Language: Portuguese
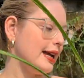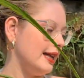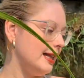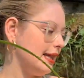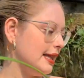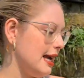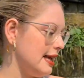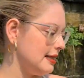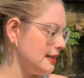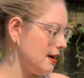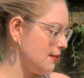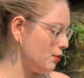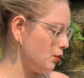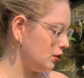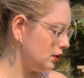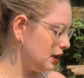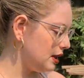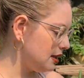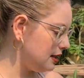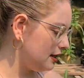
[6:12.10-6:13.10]
que tá essa
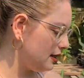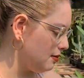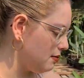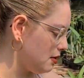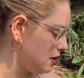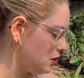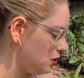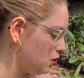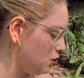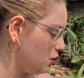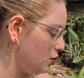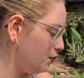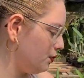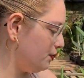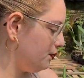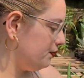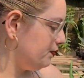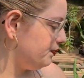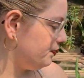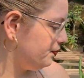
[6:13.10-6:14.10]
muda de simbídeo.
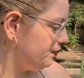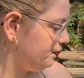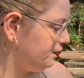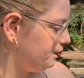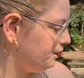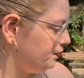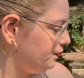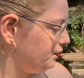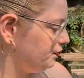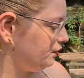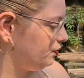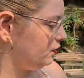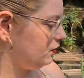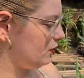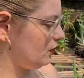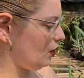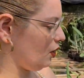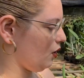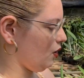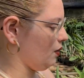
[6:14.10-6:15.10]

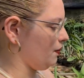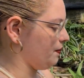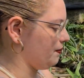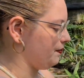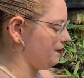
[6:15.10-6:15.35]
Ó.